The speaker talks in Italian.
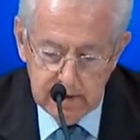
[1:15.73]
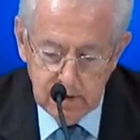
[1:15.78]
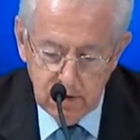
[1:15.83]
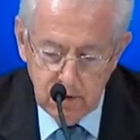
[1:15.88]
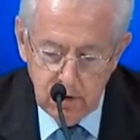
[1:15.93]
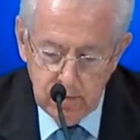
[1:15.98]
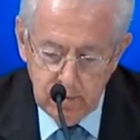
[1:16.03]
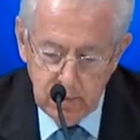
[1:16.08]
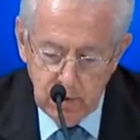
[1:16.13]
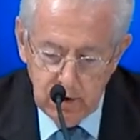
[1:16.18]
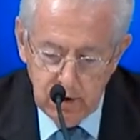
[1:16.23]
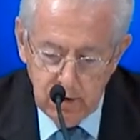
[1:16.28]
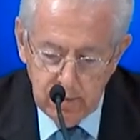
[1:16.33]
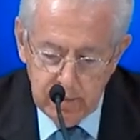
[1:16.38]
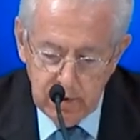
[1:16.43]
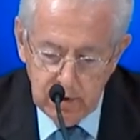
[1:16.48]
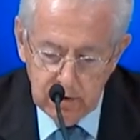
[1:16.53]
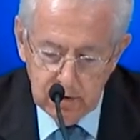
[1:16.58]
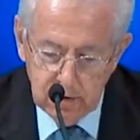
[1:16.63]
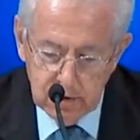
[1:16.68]
dopo
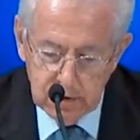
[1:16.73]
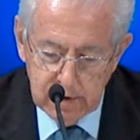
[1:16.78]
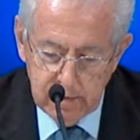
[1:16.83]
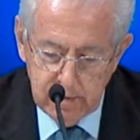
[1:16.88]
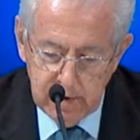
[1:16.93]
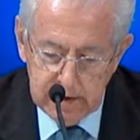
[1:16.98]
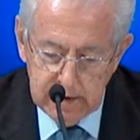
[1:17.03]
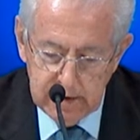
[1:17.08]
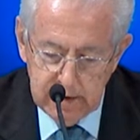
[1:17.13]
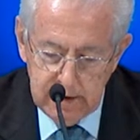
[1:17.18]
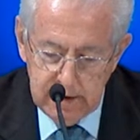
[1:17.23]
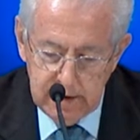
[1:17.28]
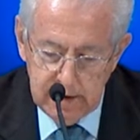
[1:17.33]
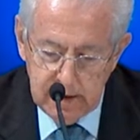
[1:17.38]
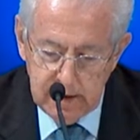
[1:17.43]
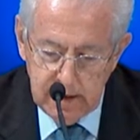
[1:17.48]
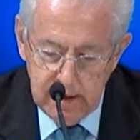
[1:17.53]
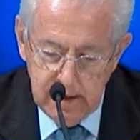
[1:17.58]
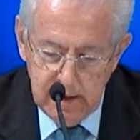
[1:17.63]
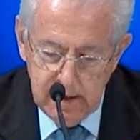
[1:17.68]
Leopoldo
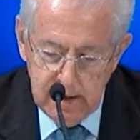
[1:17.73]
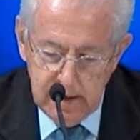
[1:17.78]
Sabatini,